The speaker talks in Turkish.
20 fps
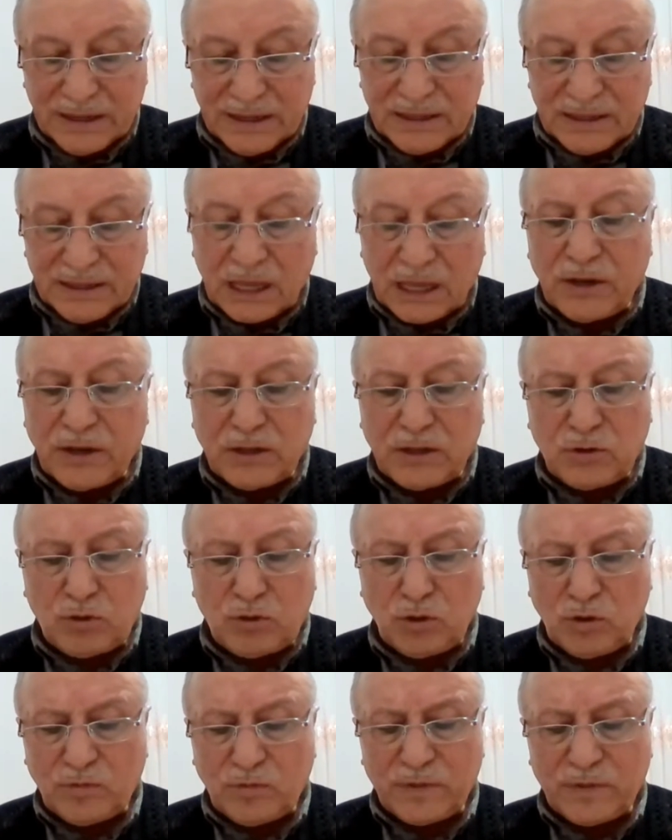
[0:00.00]

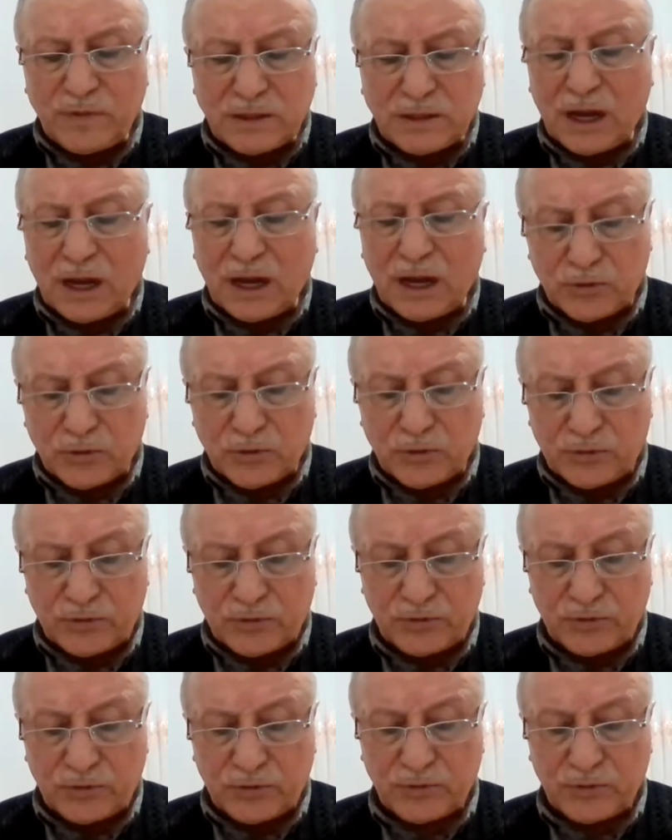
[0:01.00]
Teveddüt ve
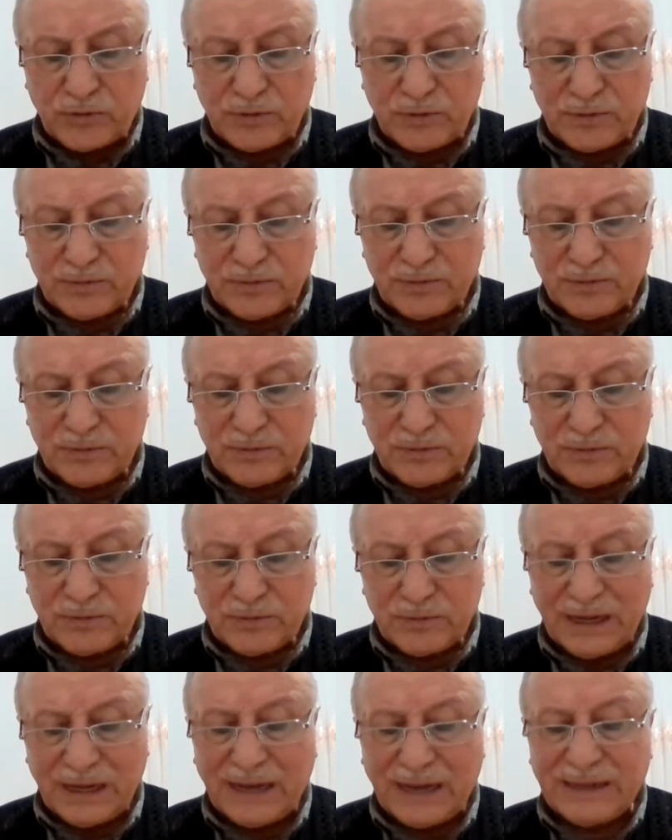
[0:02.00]
tarif
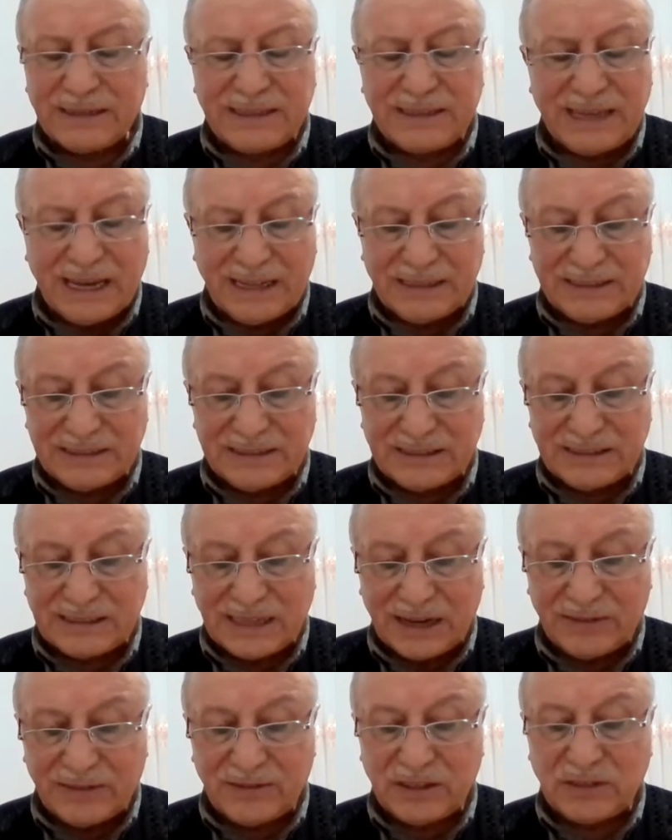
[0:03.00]
yani kendini
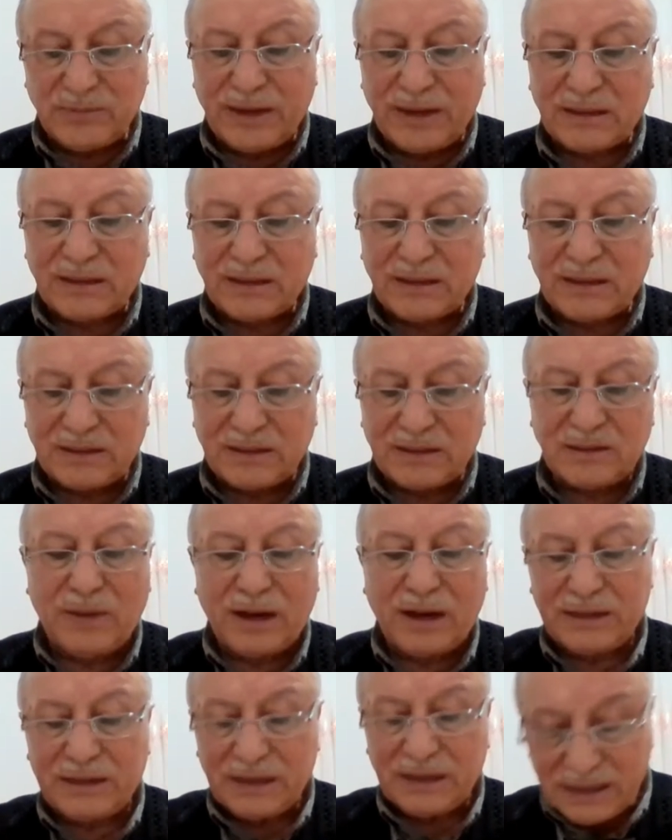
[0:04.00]
sevdirmek,
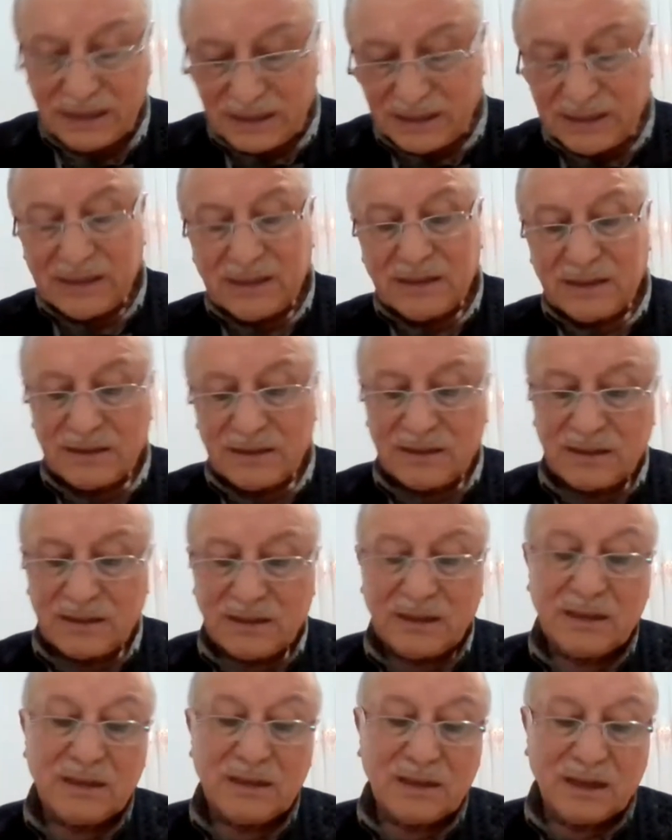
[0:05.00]
tanıttırmak
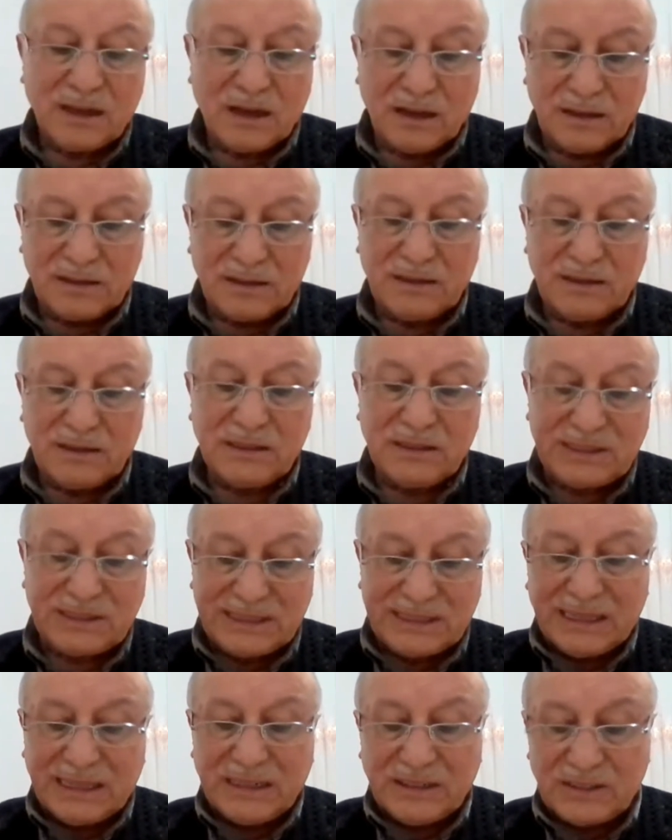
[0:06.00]

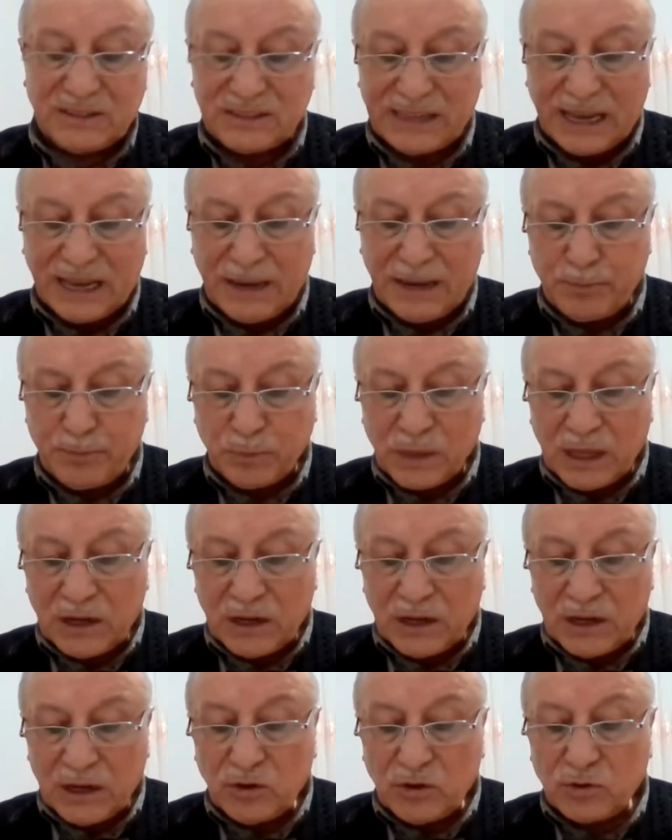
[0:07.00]
isteği ise
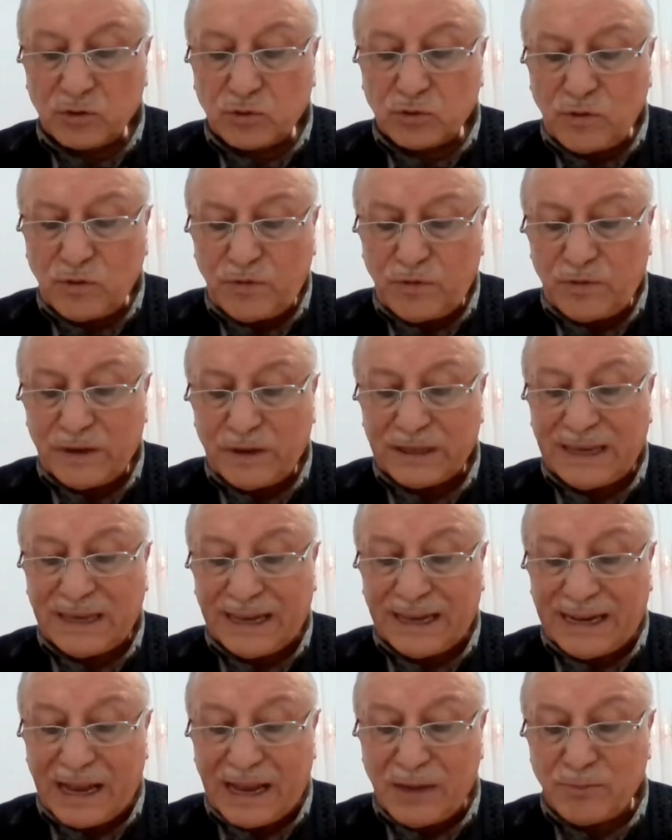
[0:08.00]
lütuf ve
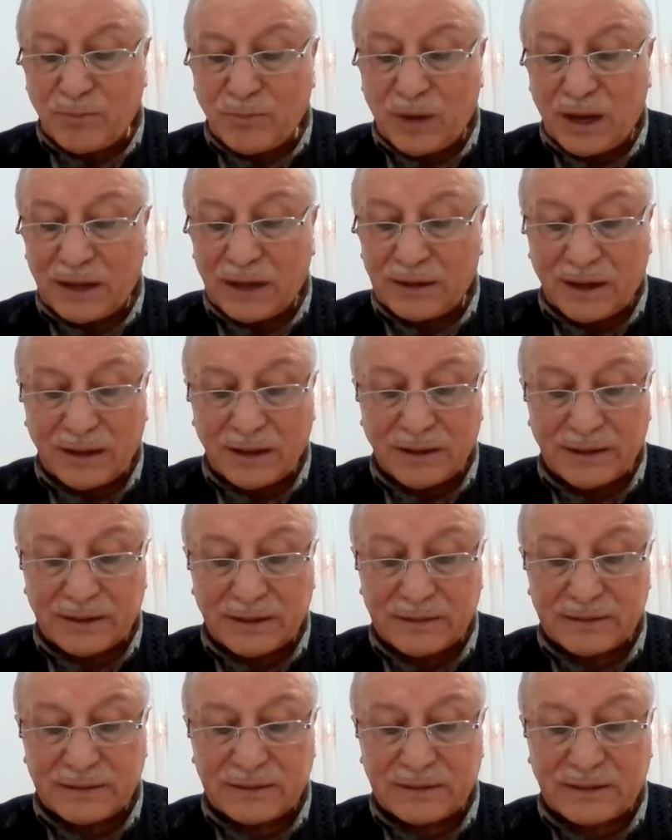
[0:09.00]
kerem
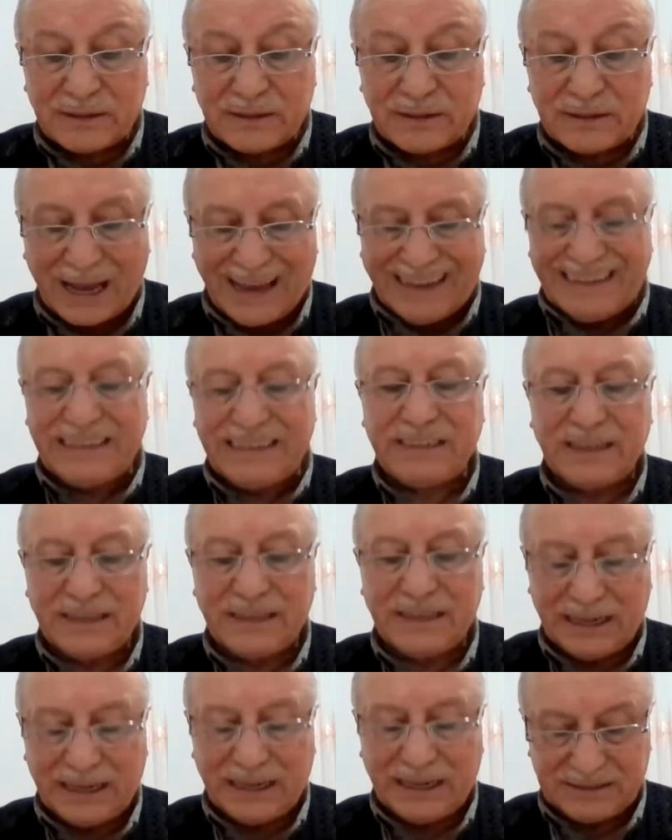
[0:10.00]
manalarını tahrik
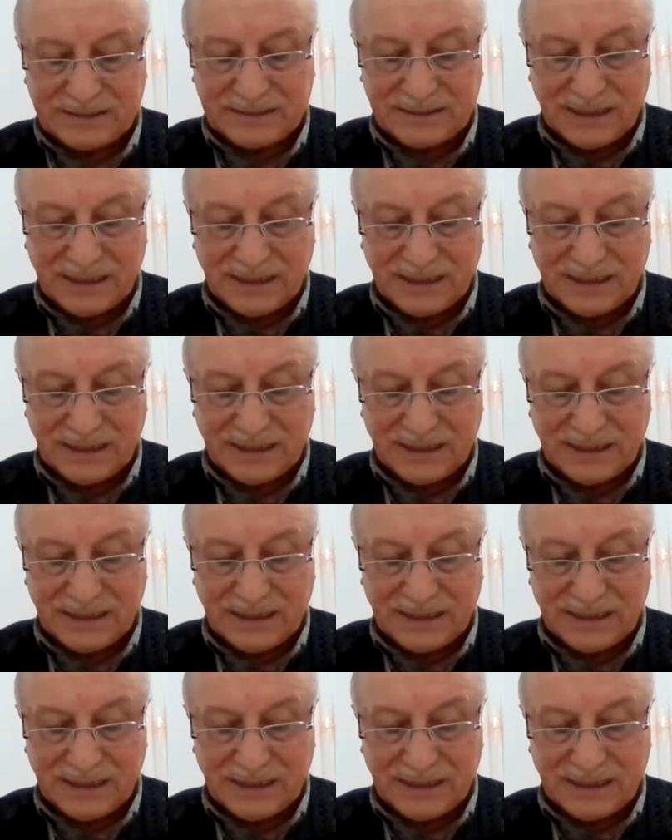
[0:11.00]
eder.